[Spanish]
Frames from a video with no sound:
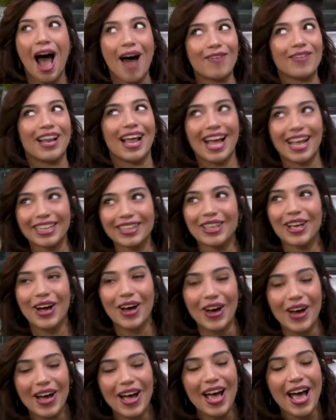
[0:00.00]
hablando,
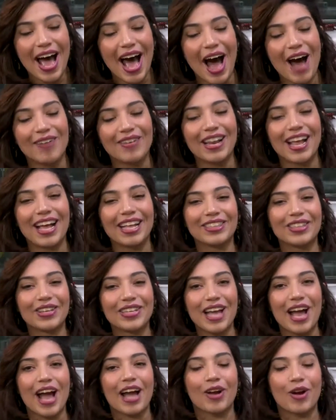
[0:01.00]
hablando
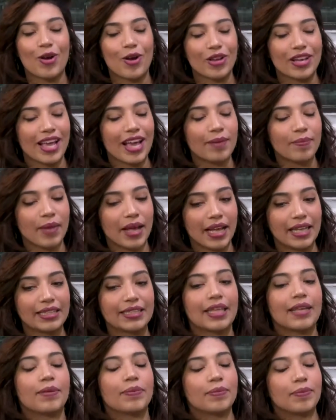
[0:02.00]
ya
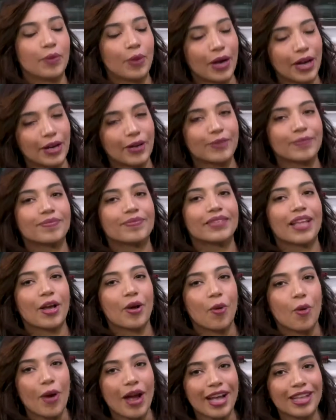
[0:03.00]
coloquialmente, bueno, te
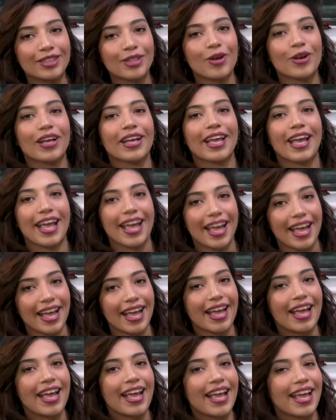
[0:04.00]
cuento
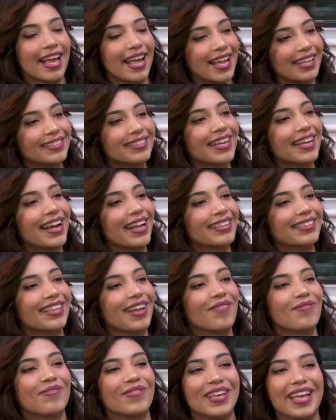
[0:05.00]
que... Instagram
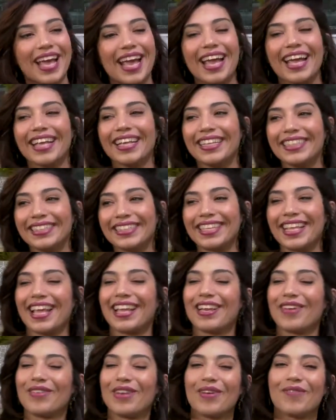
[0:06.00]
también
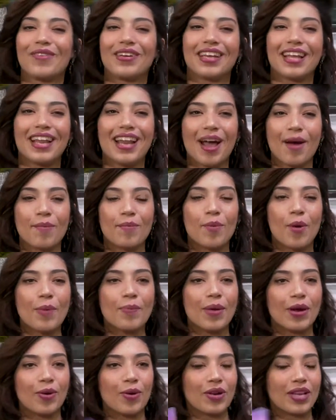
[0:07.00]
tiene una manera muy
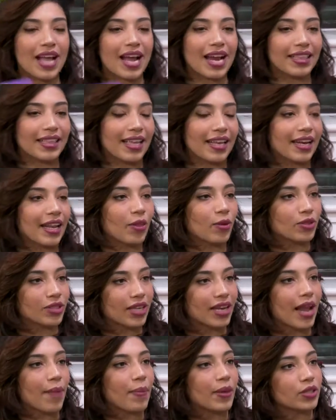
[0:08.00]
peculiar de
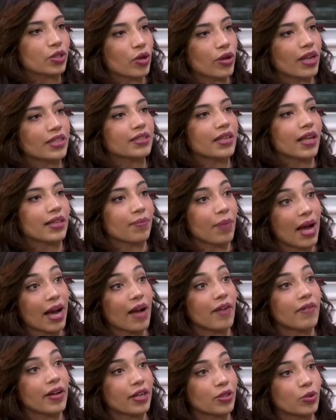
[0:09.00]
reducir las personas que van
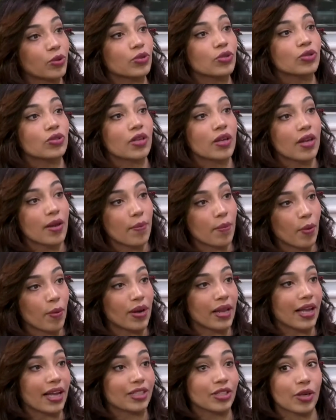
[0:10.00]
a ver tus,
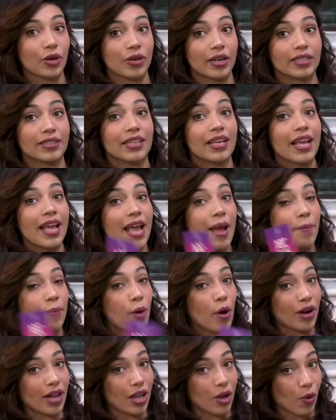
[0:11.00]
publicaciones.
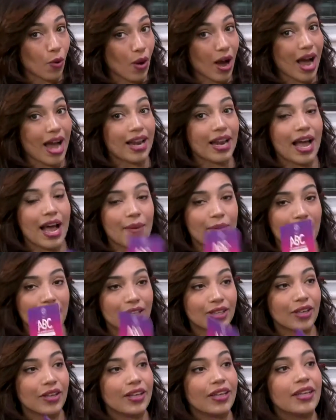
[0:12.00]
Por igual,
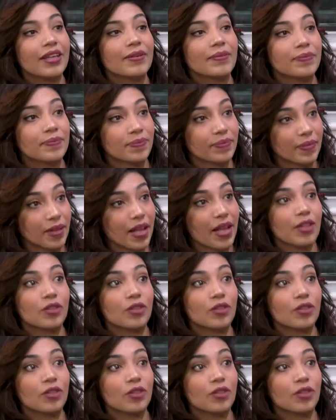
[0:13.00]
hablando... sabía eso.